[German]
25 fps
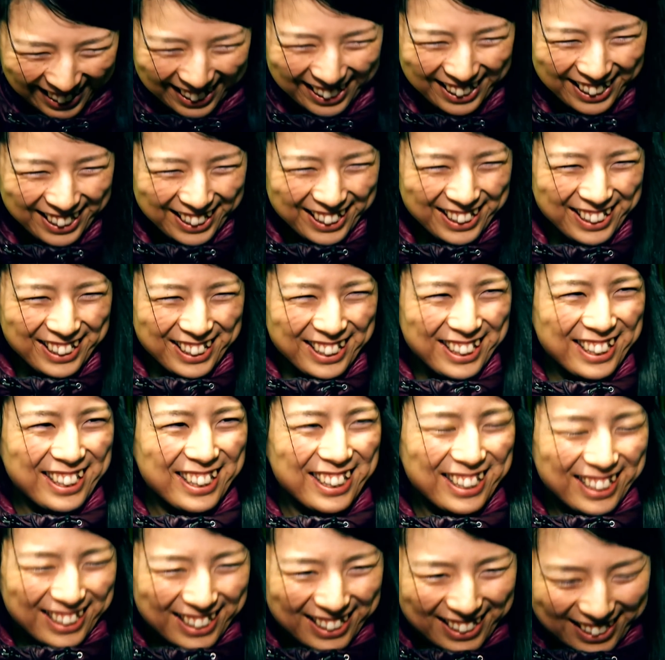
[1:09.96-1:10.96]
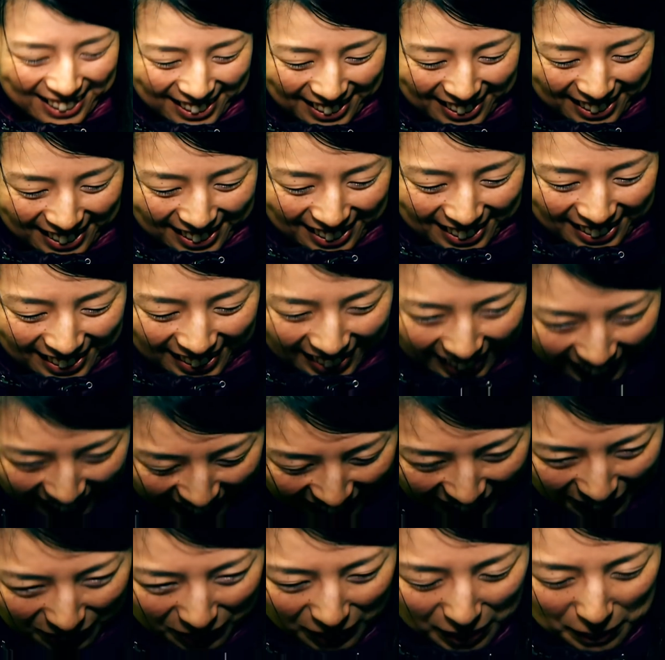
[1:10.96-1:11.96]
Fuyoko erfahren, nutzen
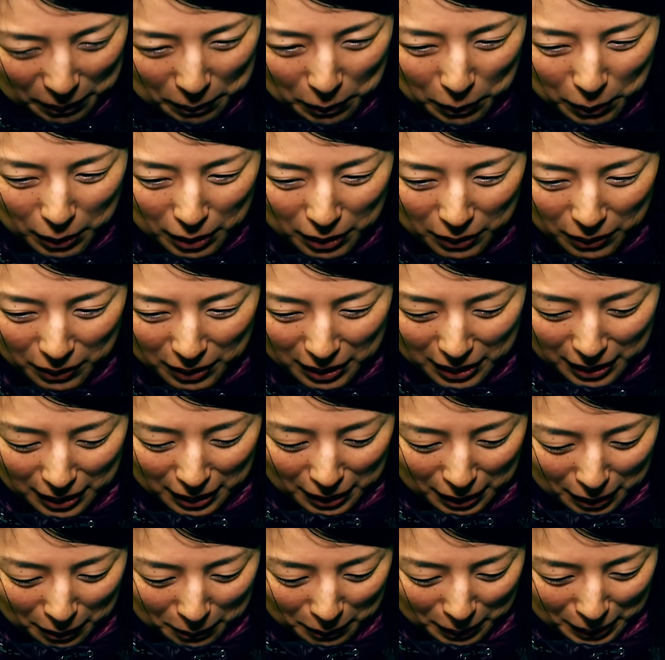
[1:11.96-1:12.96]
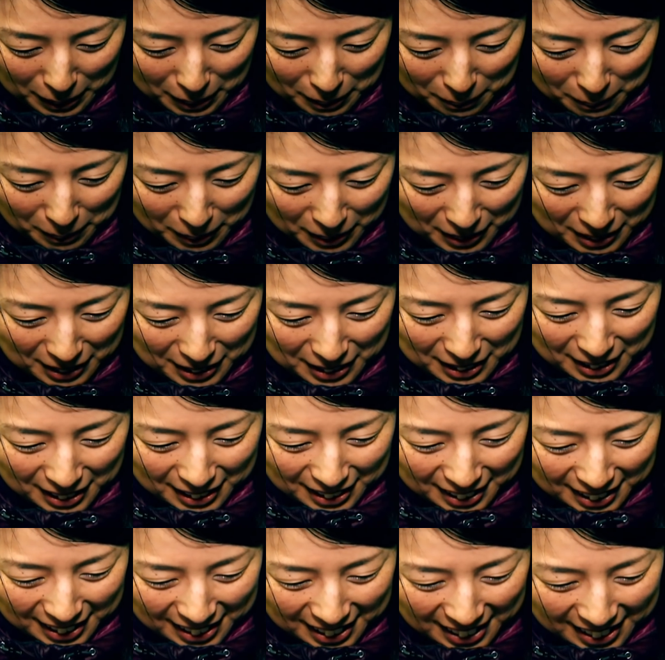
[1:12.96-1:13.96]
wir den Telefonjoker,
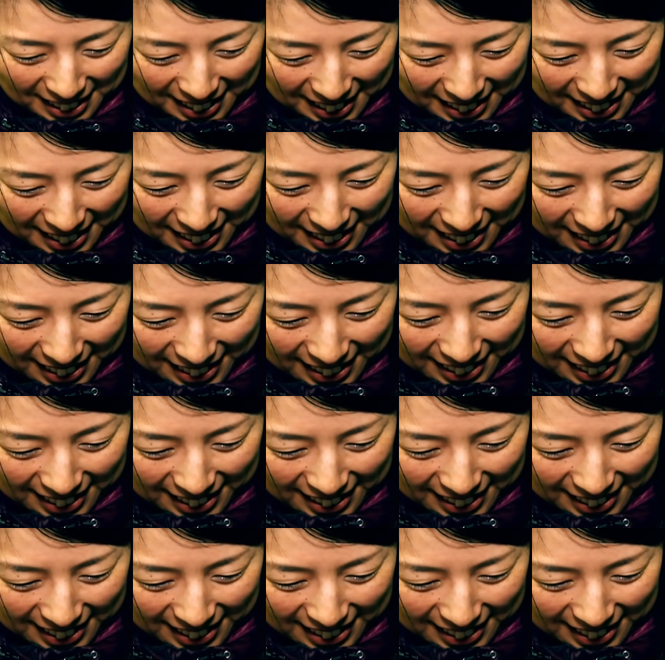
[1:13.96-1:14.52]
Grosseckers Ehefrau.